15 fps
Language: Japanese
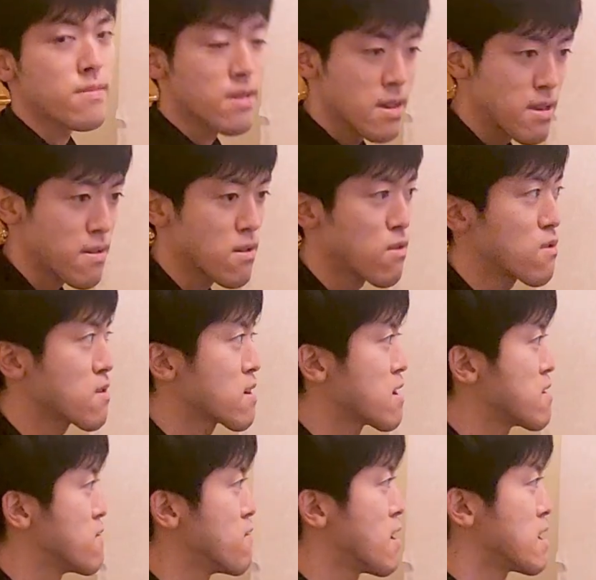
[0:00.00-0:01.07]
え今
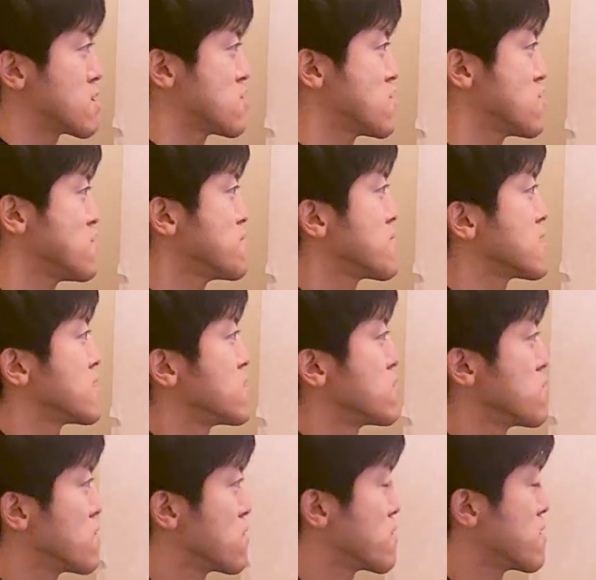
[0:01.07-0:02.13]
回はシューマン
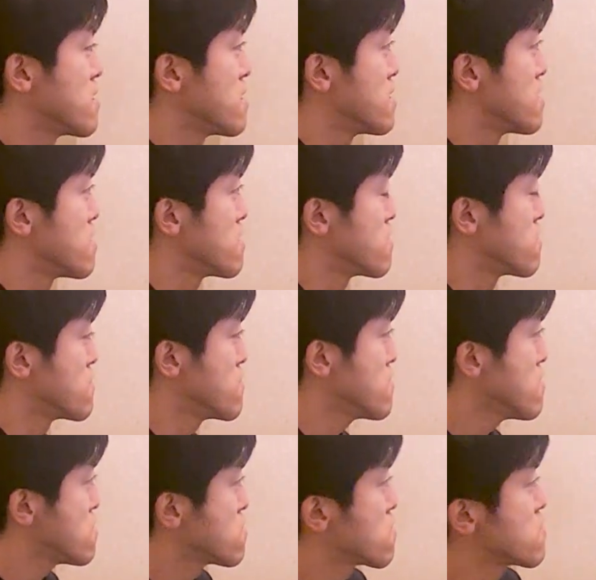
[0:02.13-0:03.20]
の、えー、
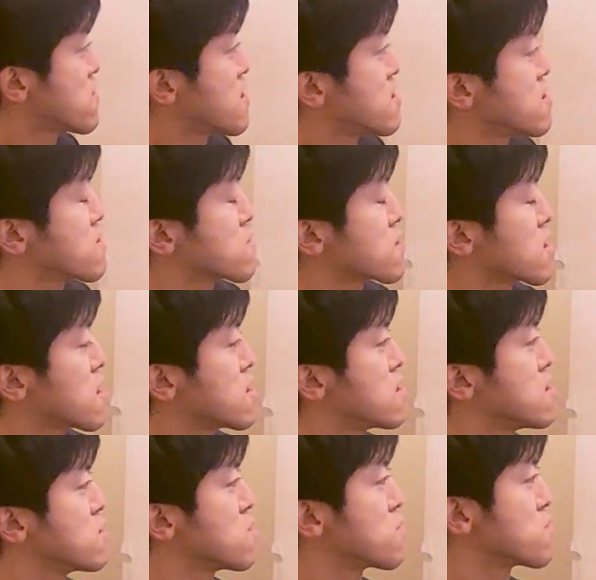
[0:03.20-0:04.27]
ウィーンの社肉祭
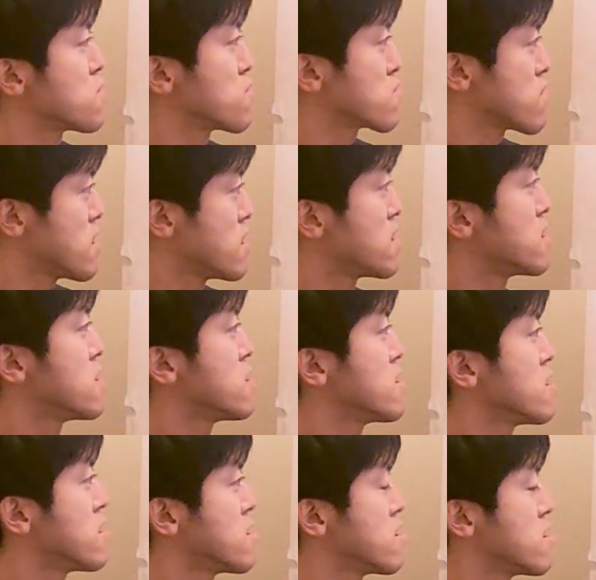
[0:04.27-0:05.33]
の同型、
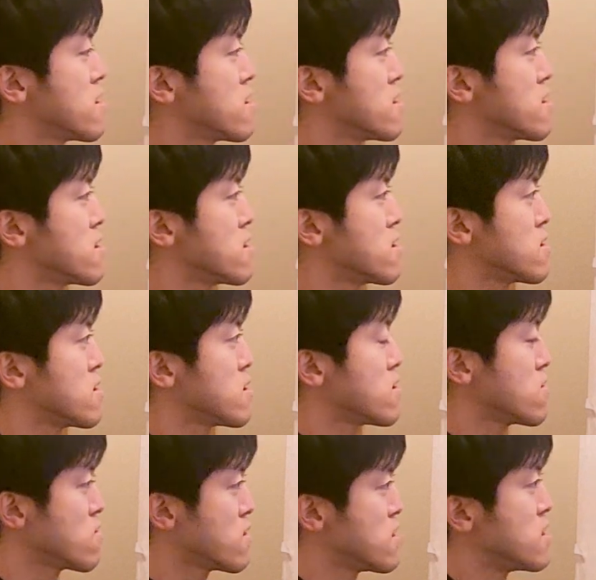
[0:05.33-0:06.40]

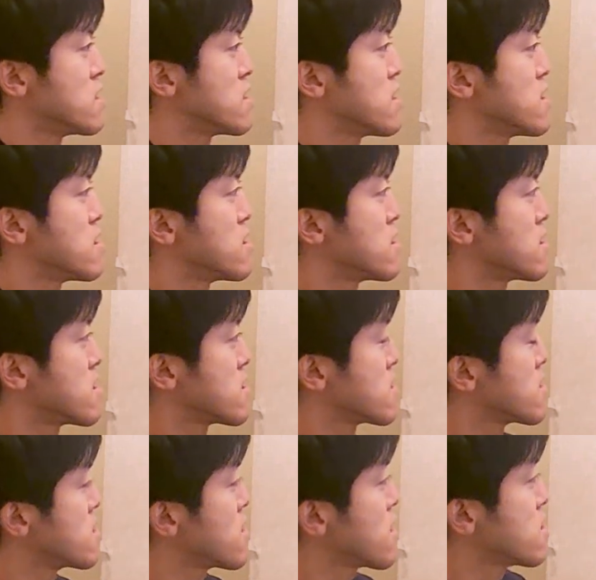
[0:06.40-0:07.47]
えー、より、えー、
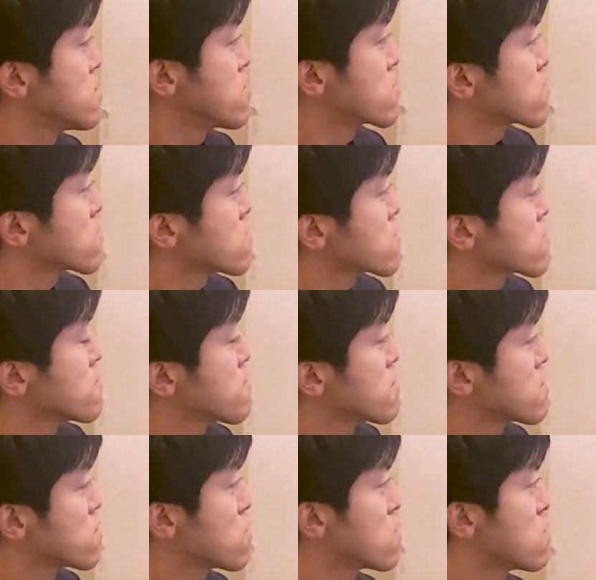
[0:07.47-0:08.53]
第4曲目
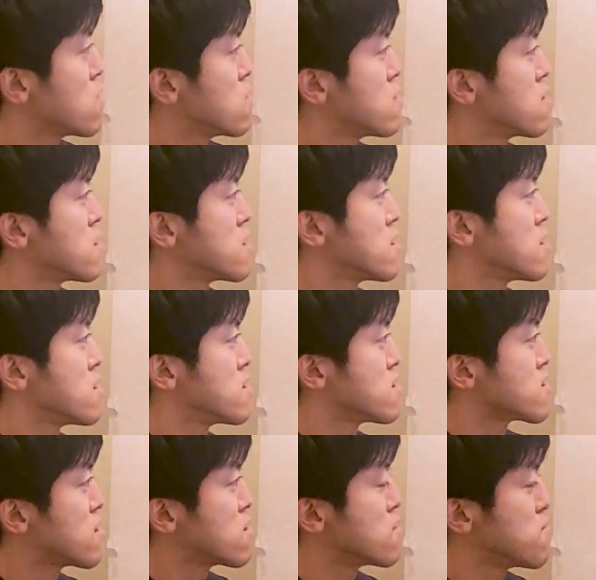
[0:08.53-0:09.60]
の、え
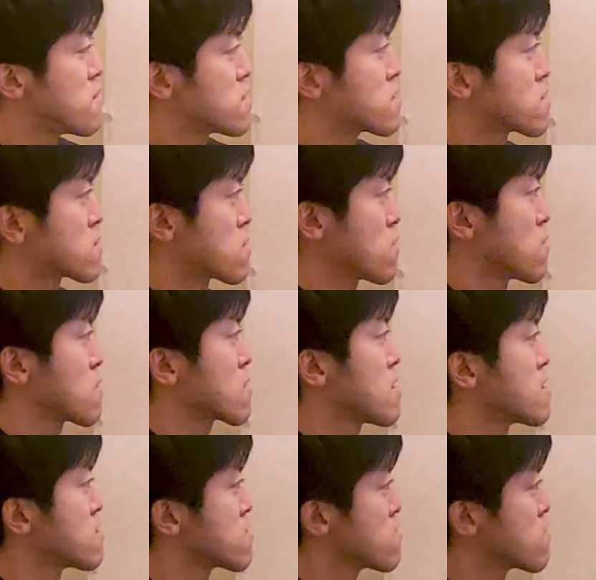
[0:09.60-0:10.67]
インテルメッツォ
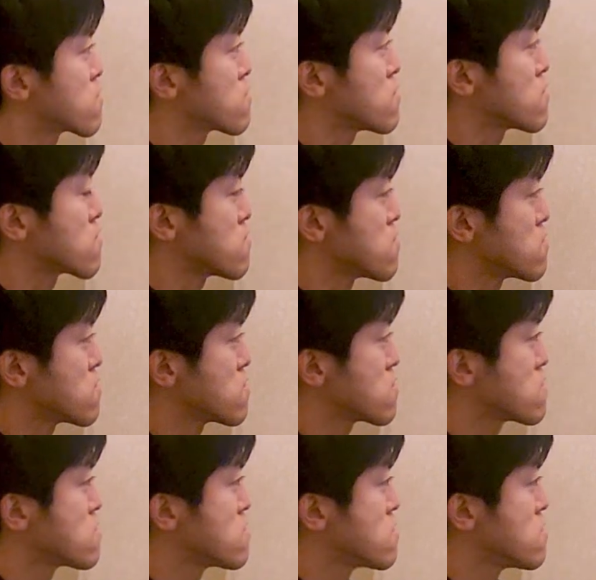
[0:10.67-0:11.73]
感想曲
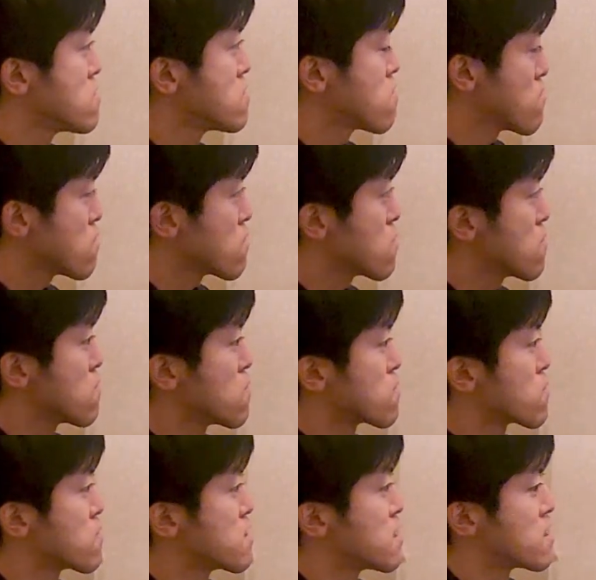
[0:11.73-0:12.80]
を
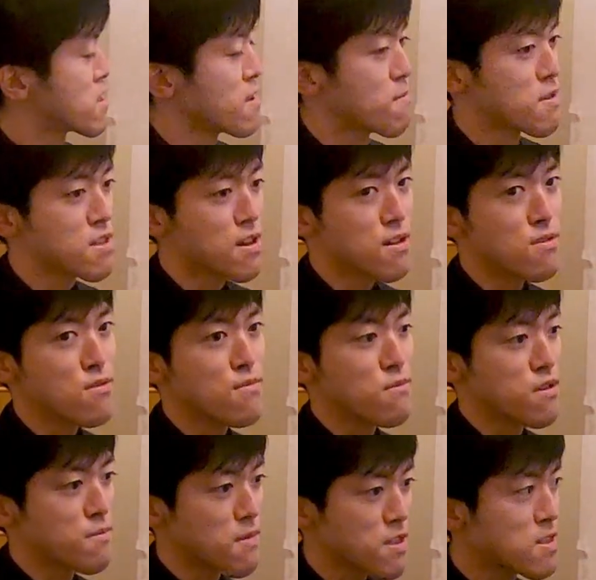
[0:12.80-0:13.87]
取り上げてみたいと
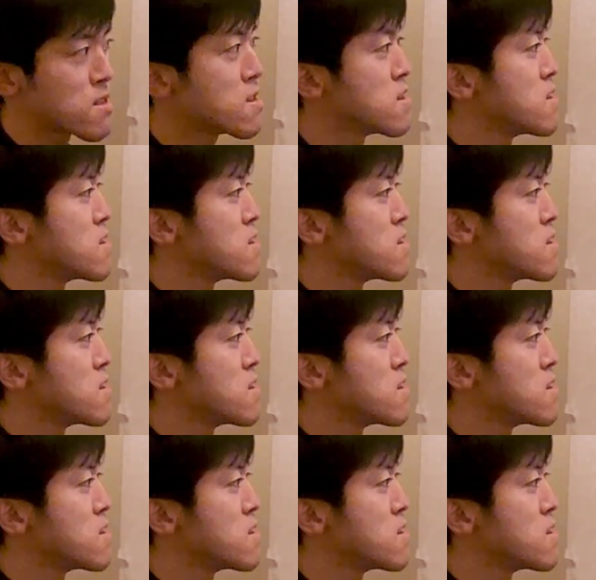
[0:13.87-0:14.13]
思います、